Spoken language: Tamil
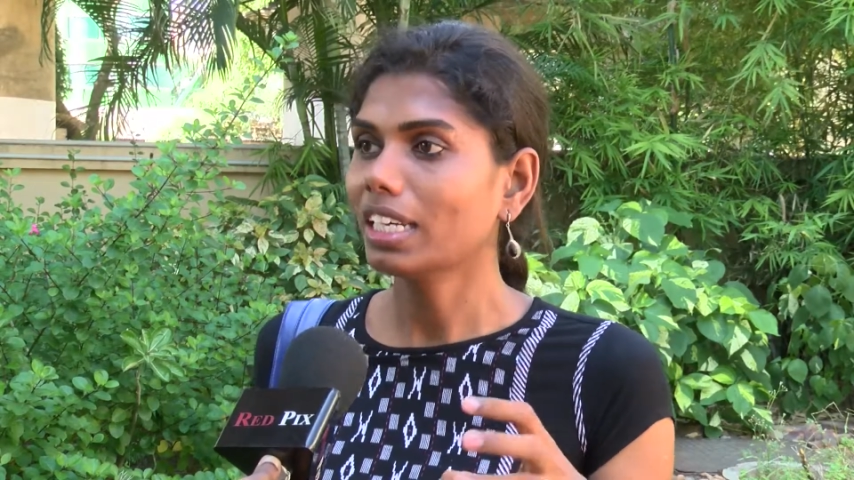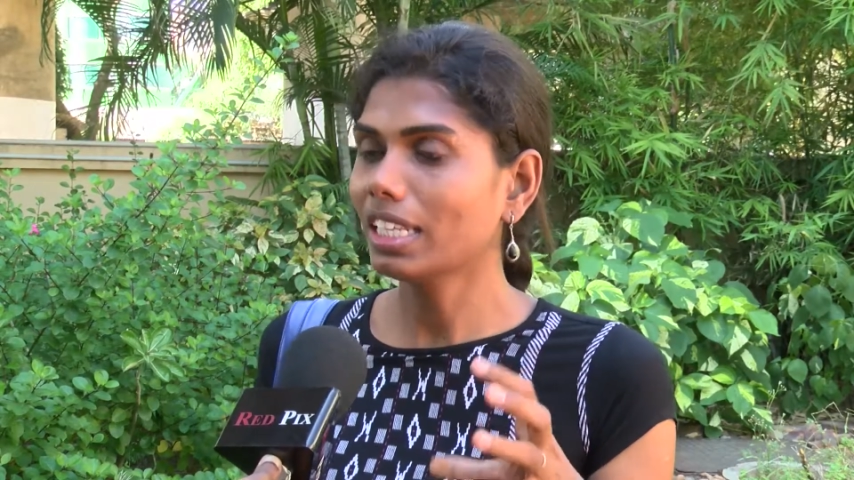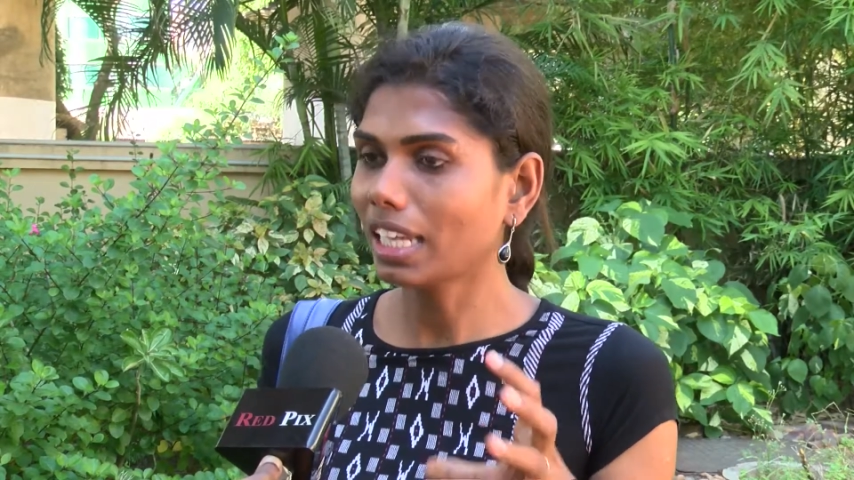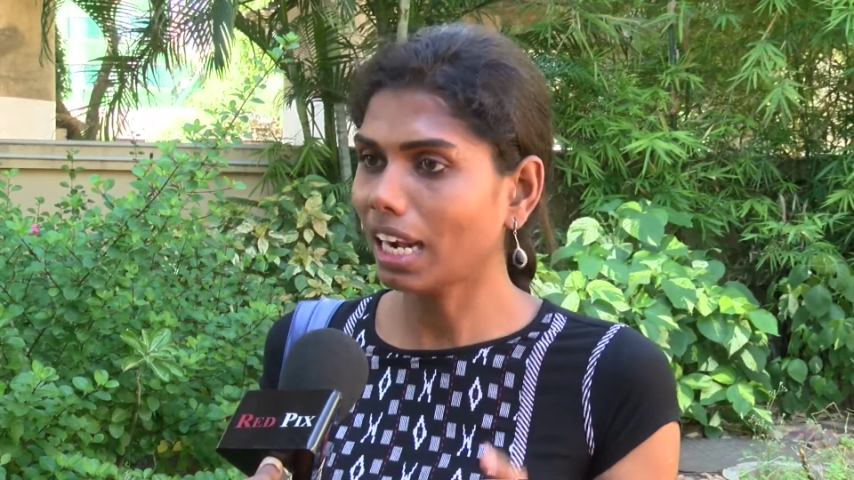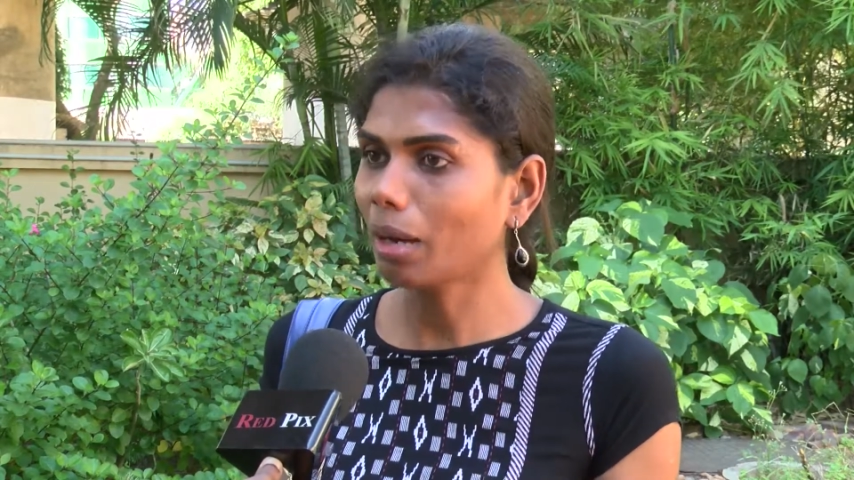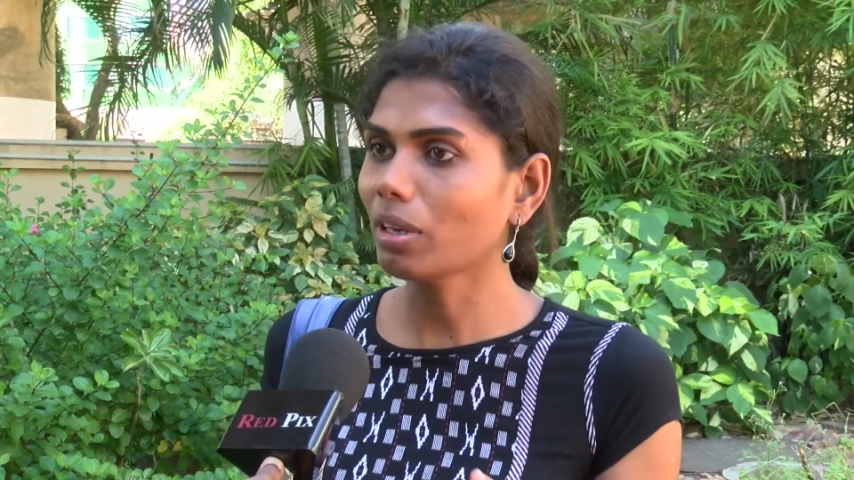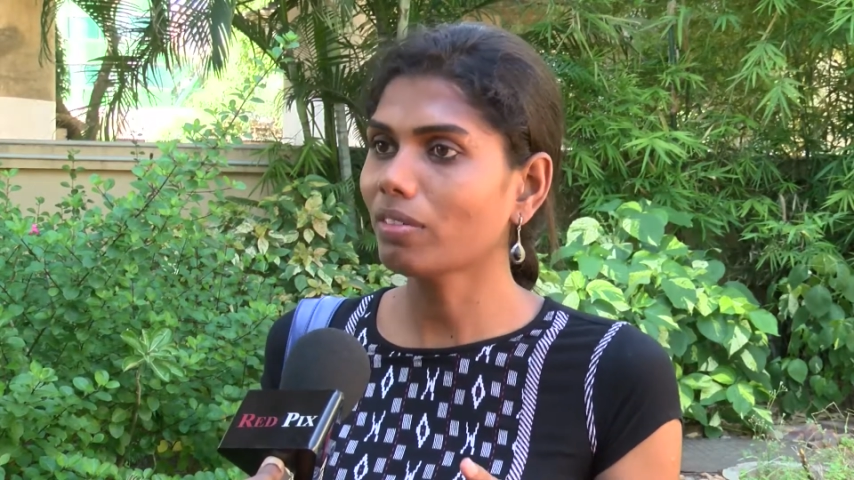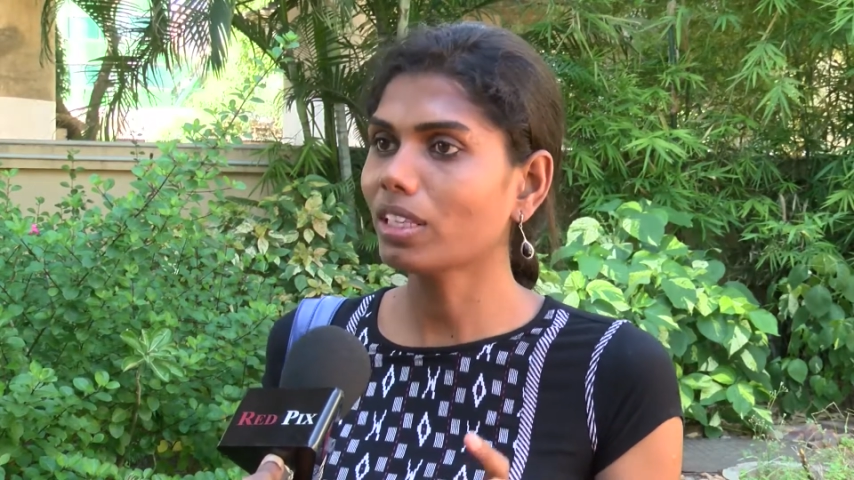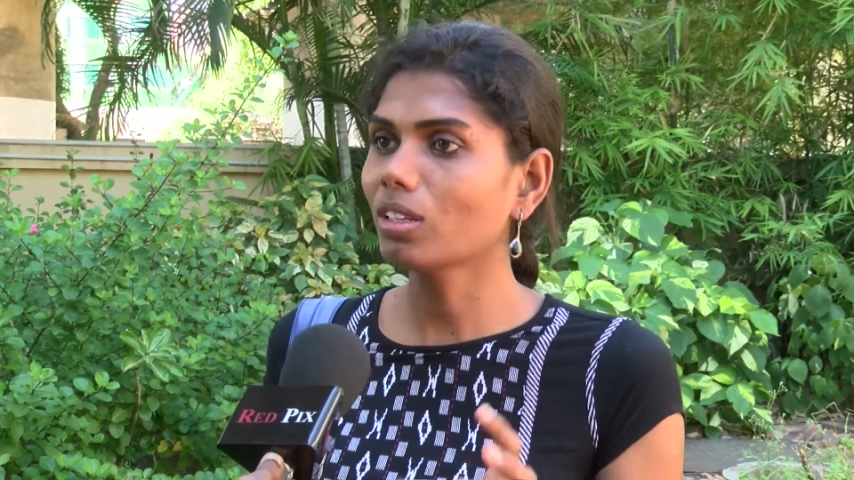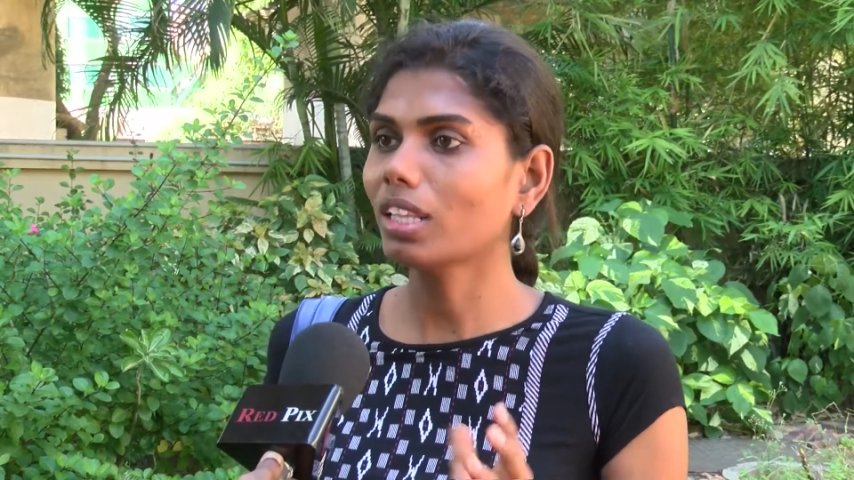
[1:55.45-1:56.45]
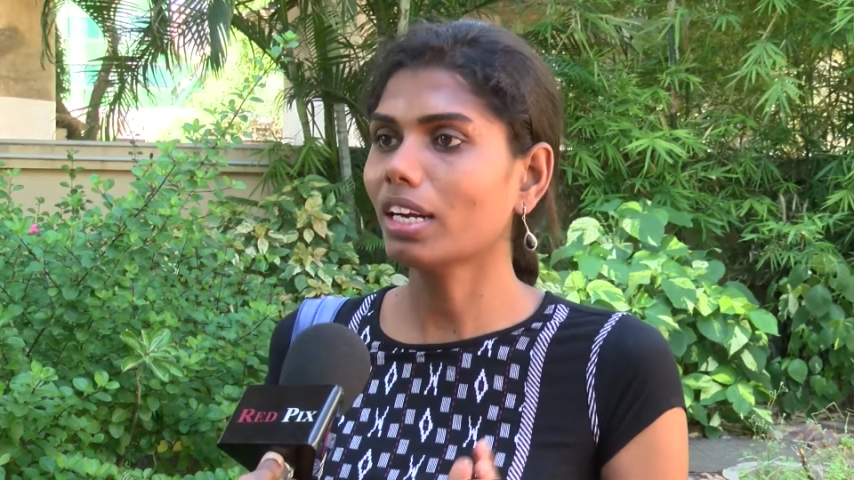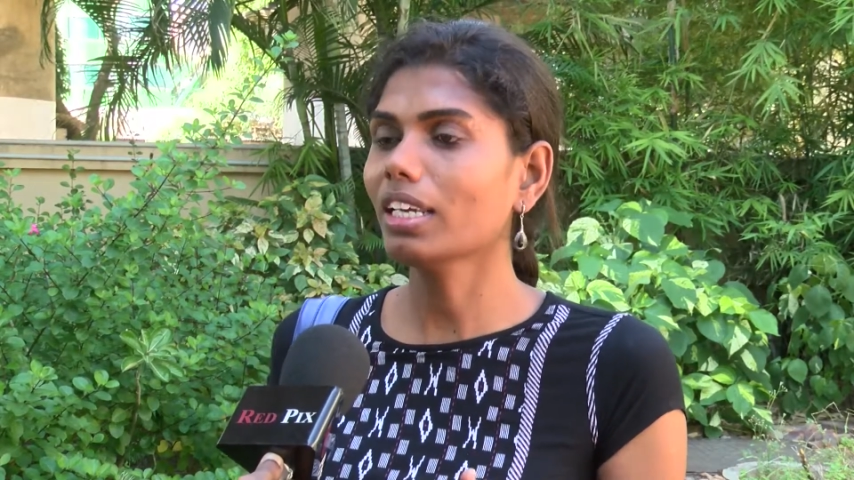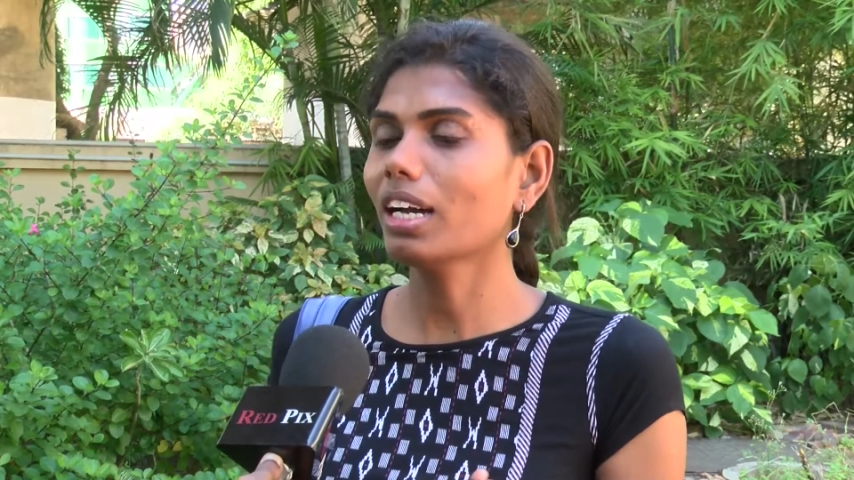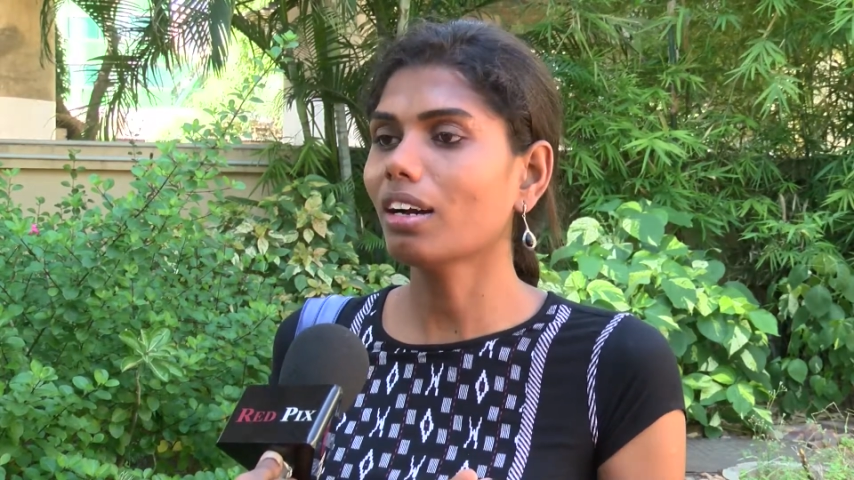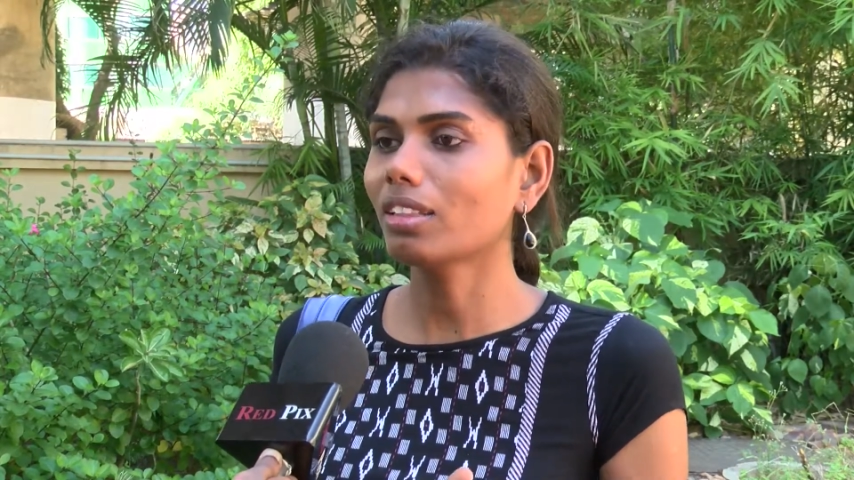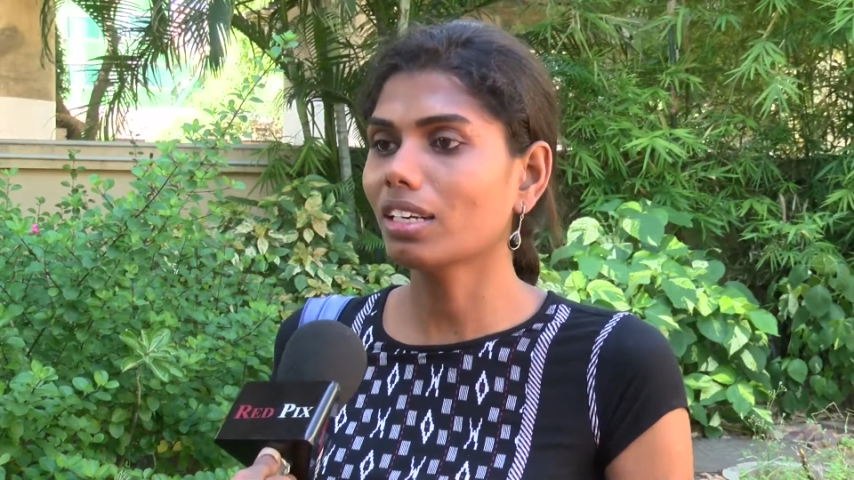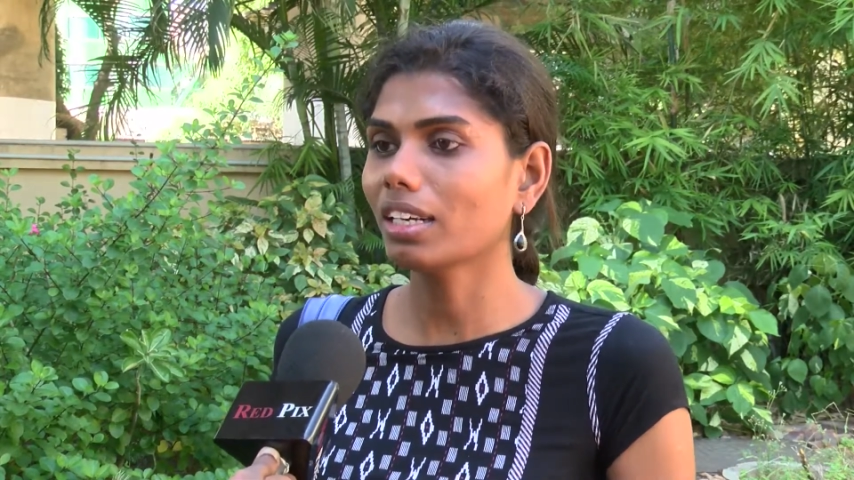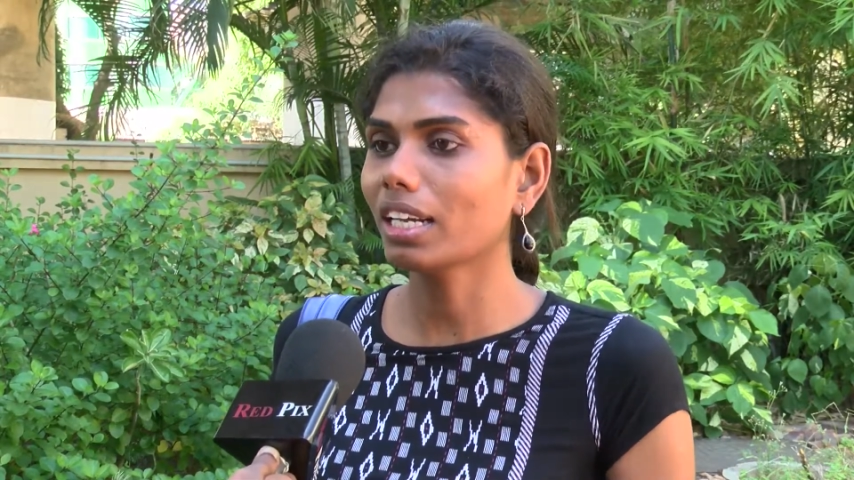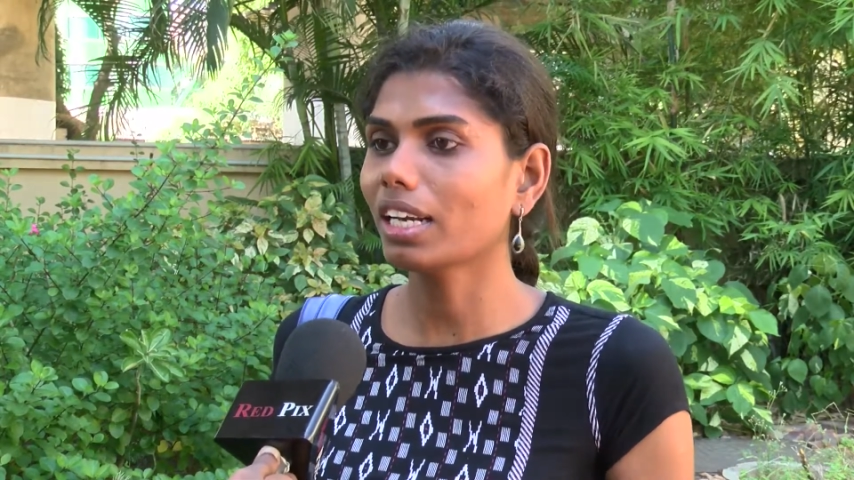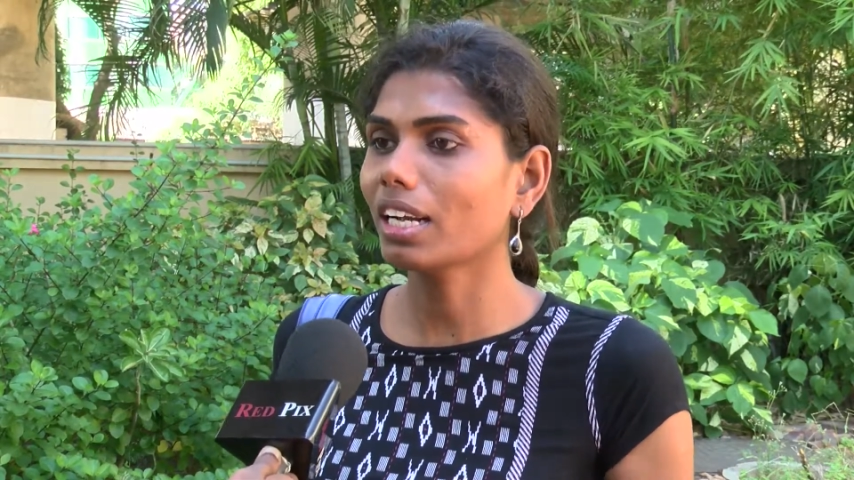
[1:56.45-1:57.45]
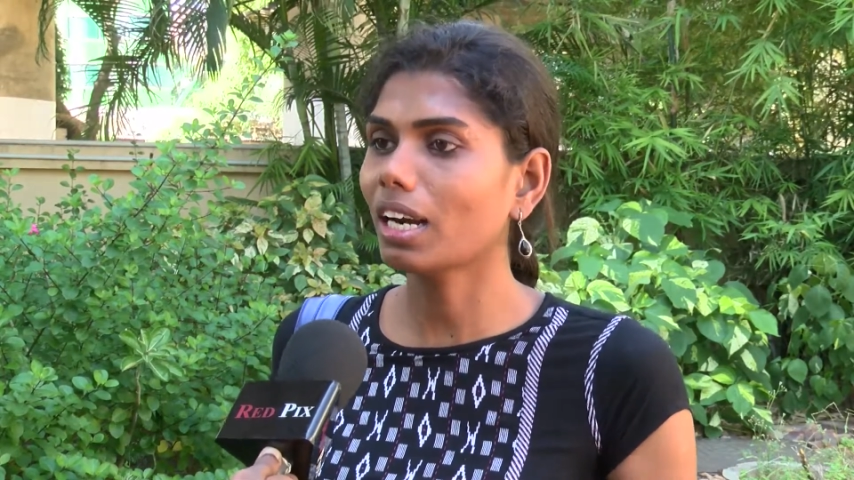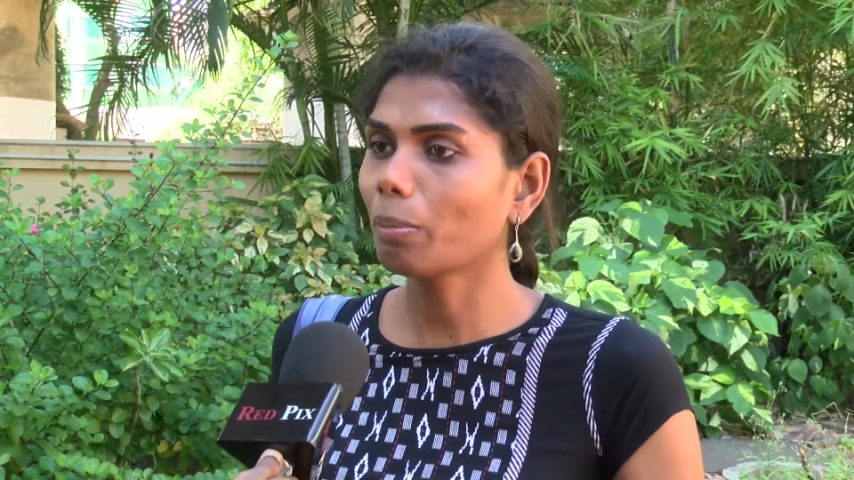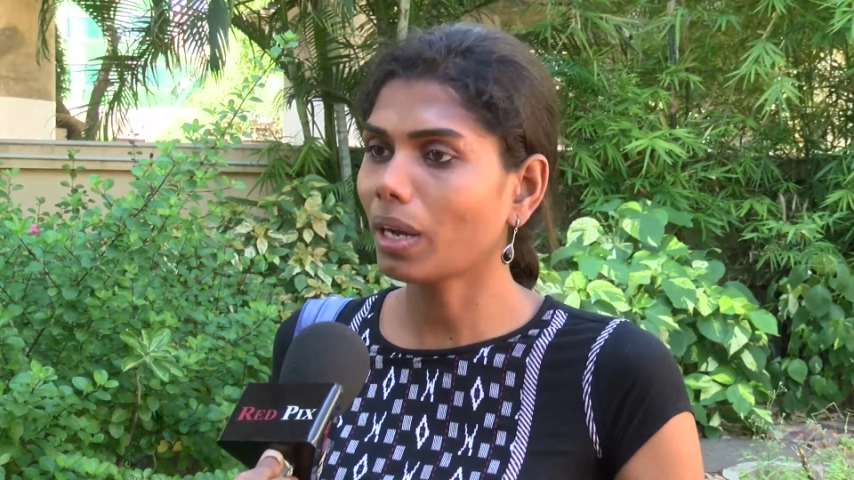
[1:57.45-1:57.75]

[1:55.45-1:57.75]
இது எல்லாமே வந்து தனியாக திருநங்கைகளுக்கான